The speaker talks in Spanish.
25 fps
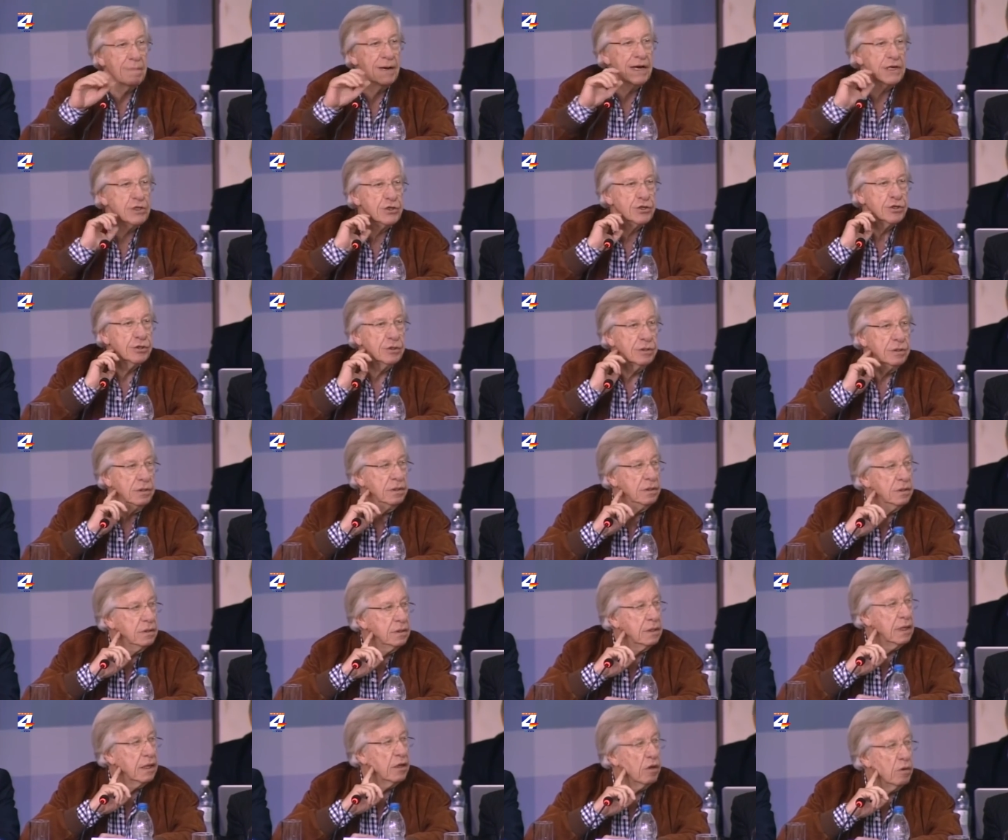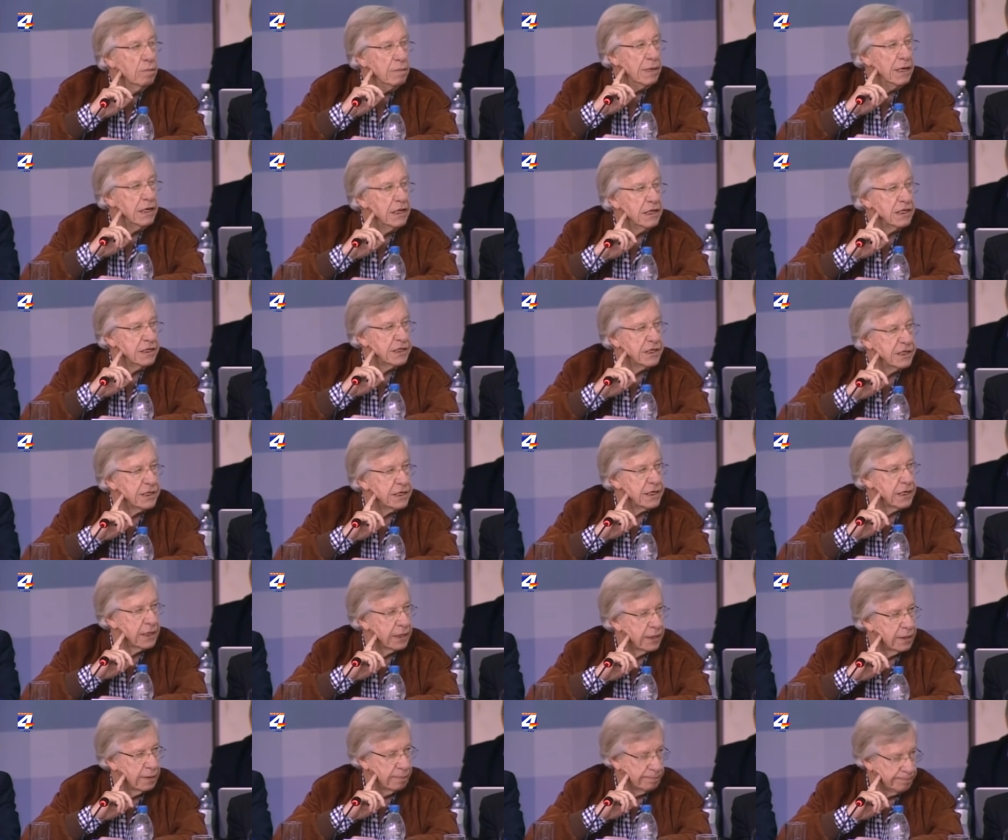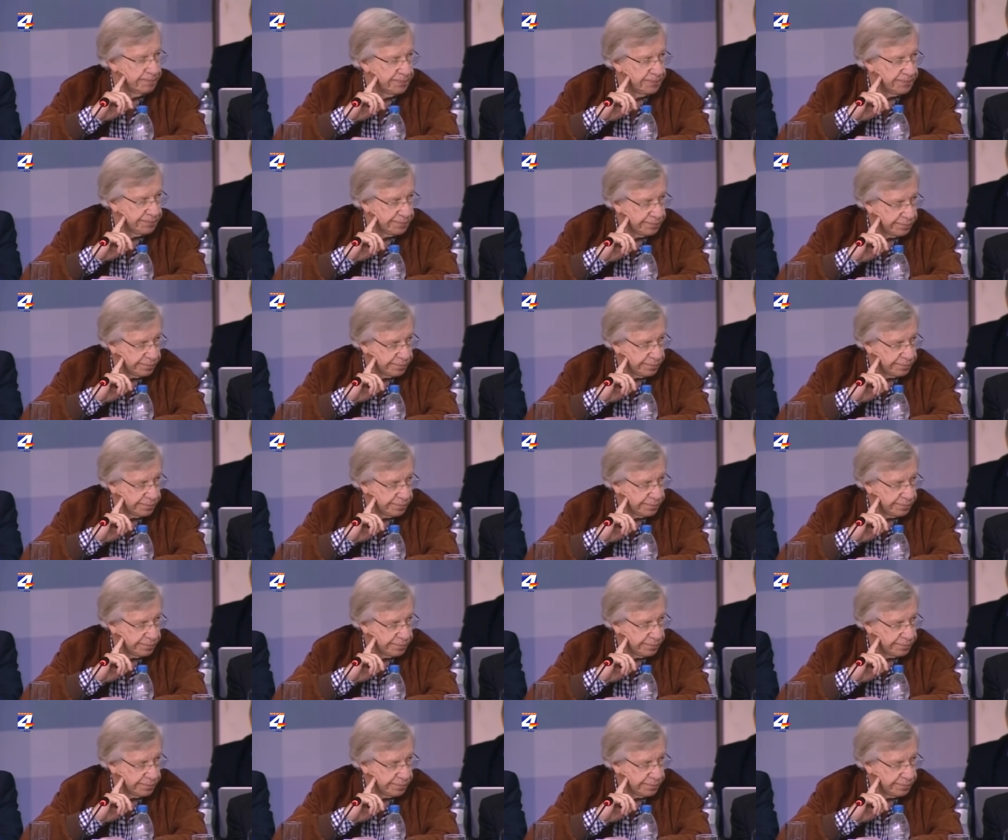mayo de 2017.